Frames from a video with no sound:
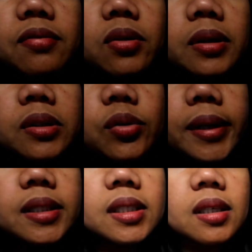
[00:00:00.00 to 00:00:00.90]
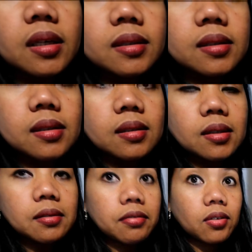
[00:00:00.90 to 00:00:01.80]
420 guys
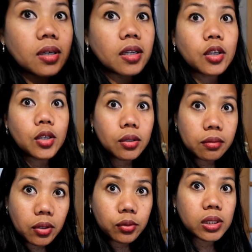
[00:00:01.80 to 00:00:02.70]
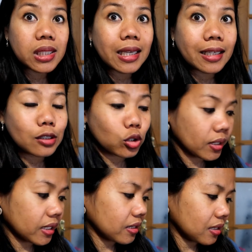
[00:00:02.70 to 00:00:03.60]
4 euros and
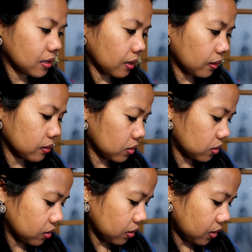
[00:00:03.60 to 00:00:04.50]
20 cents